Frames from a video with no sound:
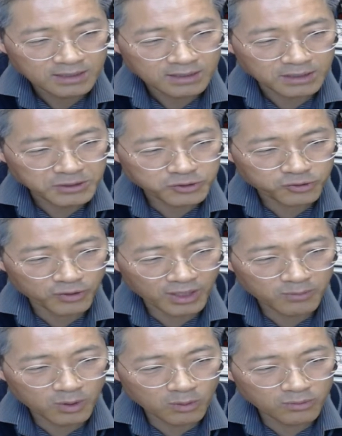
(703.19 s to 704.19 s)

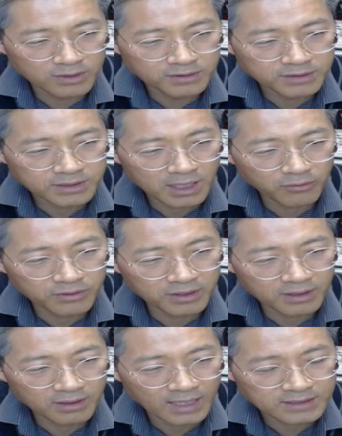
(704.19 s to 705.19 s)
그리스도의 몸을
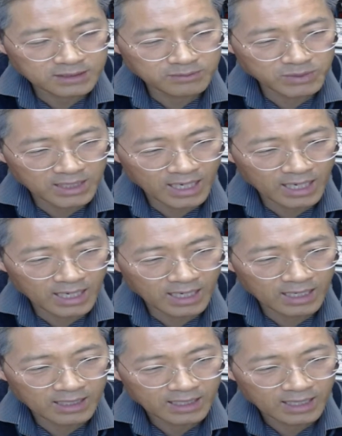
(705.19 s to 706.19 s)
세우려
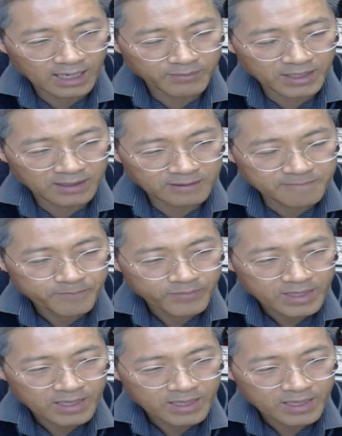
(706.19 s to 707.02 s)
하심이라. 아멘.